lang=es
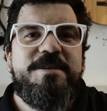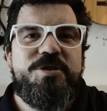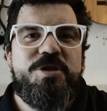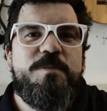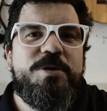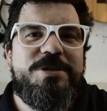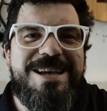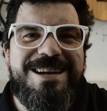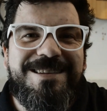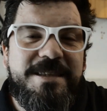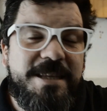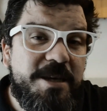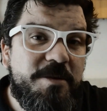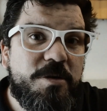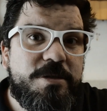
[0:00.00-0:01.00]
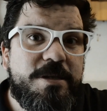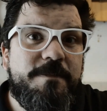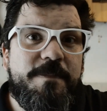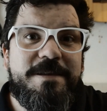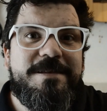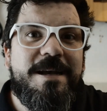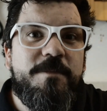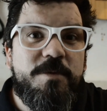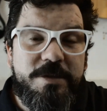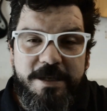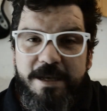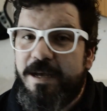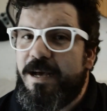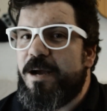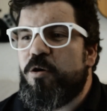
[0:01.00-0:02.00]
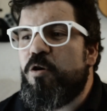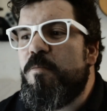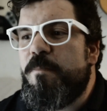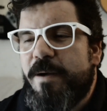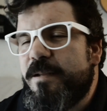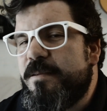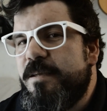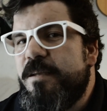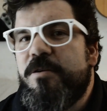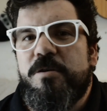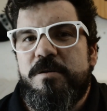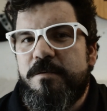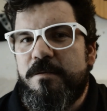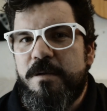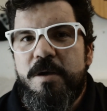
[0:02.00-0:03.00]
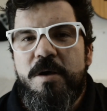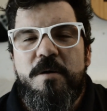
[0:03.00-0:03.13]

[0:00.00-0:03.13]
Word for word: somos activos, empezamos a, compartir con,